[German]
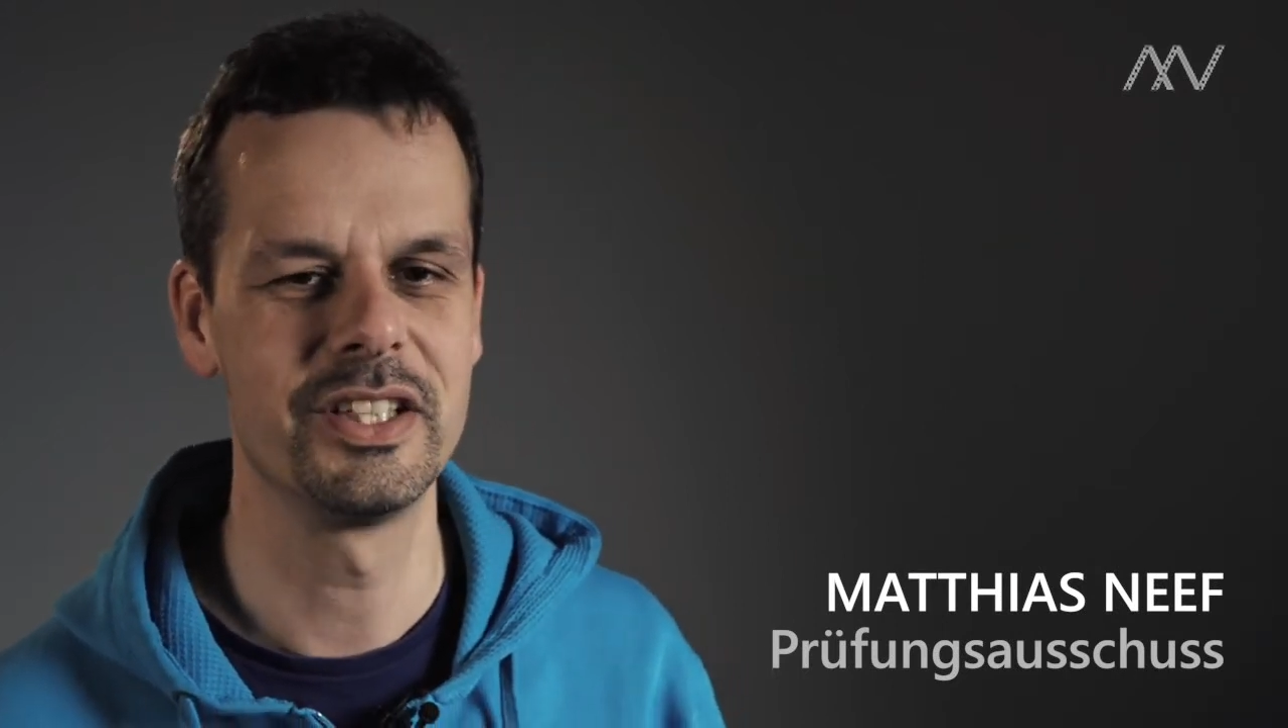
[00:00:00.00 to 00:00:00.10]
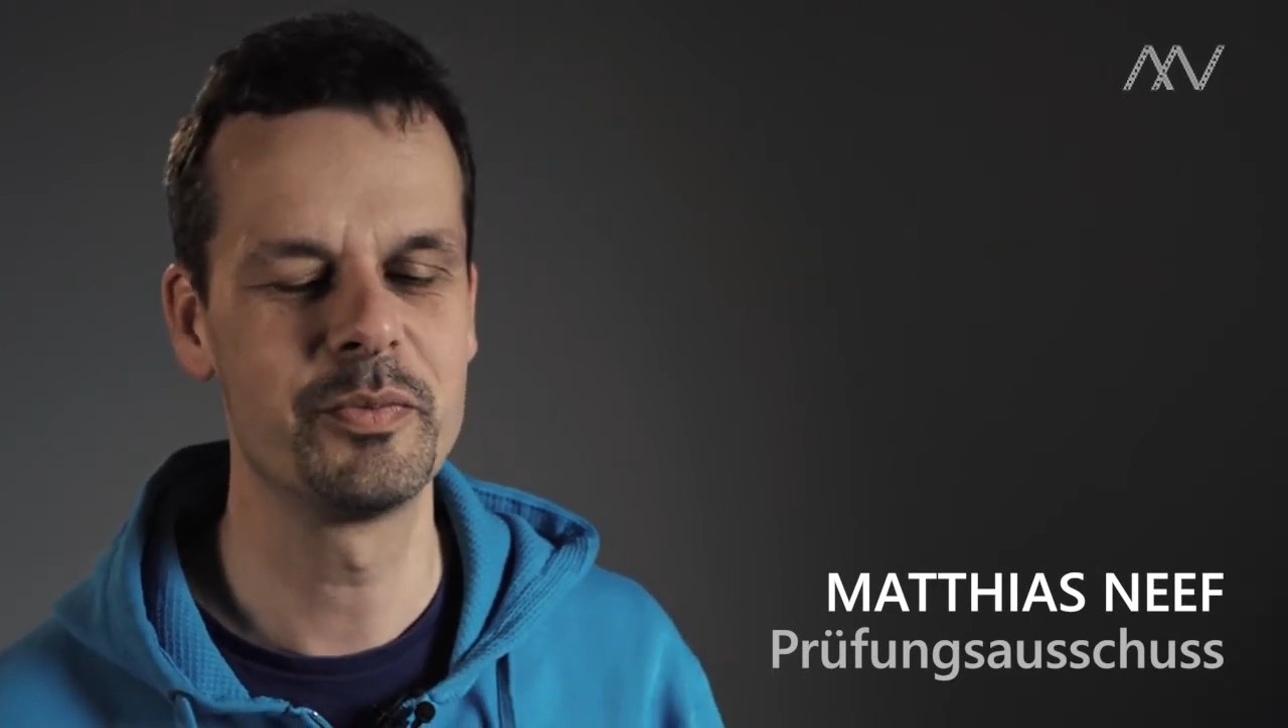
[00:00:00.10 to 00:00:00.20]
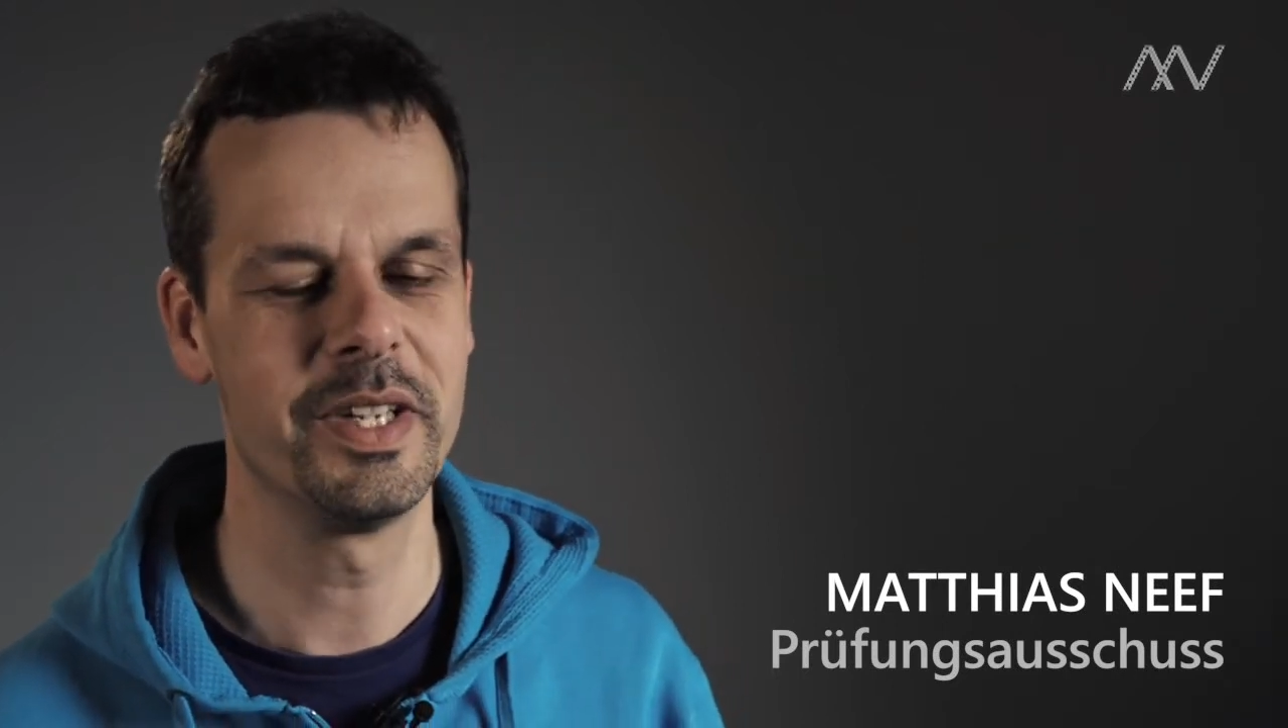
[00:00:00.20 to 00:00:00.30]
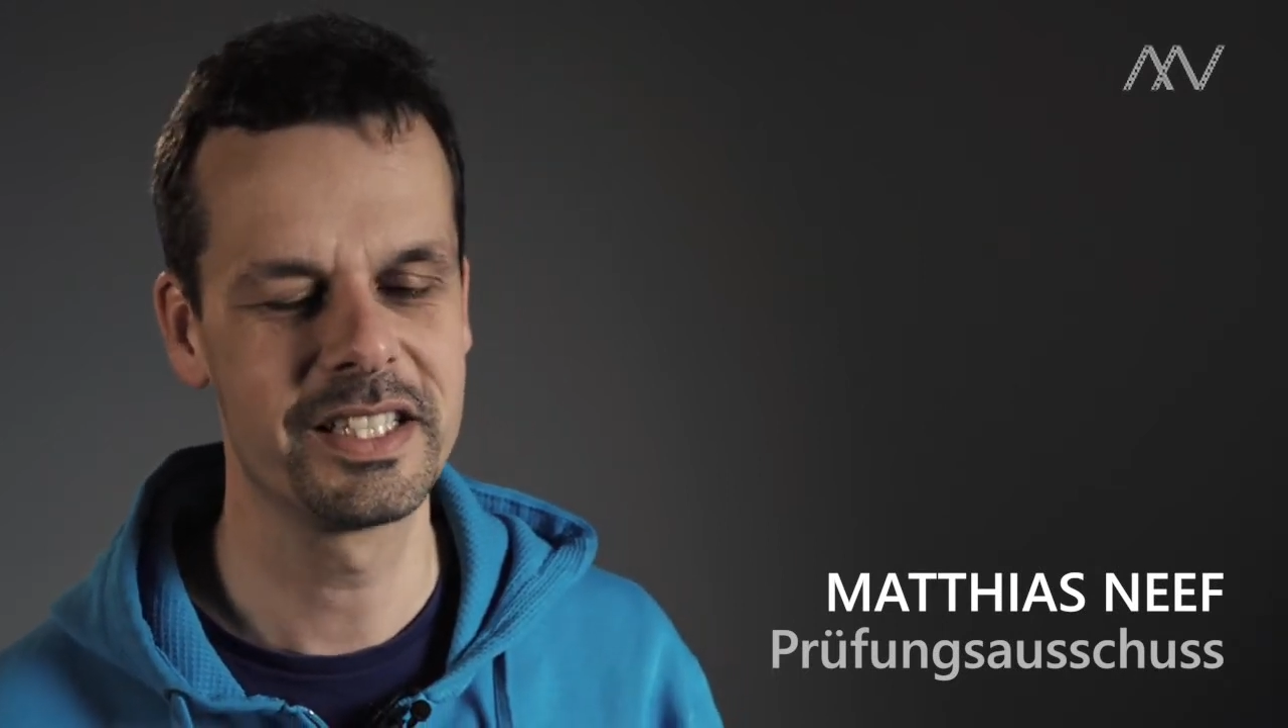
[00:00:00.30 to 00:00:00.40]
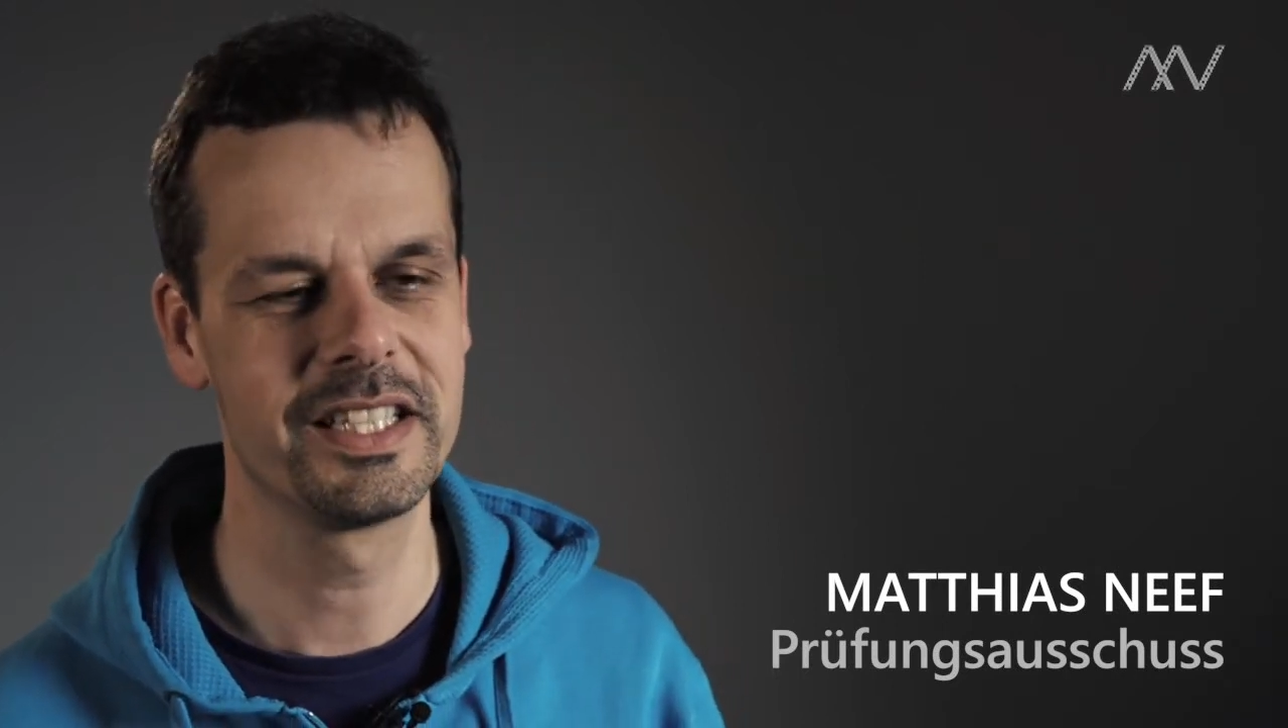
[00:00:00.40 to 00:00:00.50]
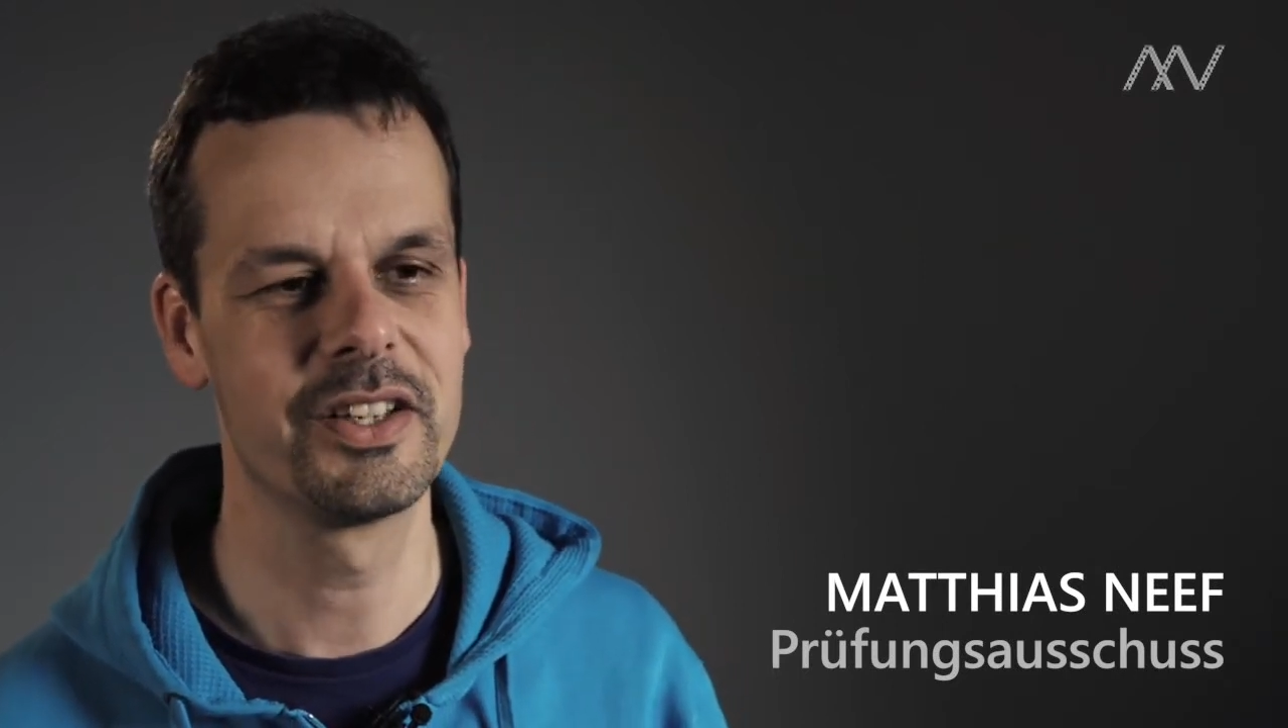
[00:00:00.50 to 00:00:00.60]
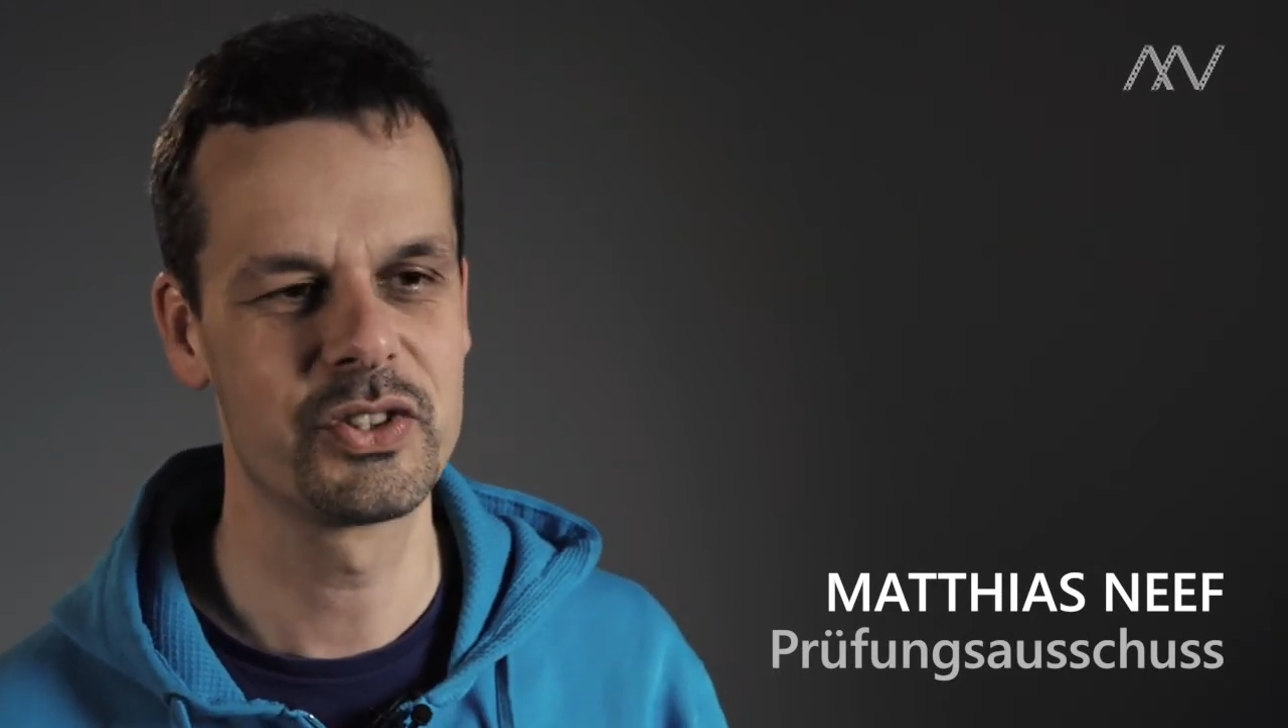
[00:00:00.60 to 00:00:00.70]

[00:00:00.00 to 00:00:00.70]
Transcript: später ging das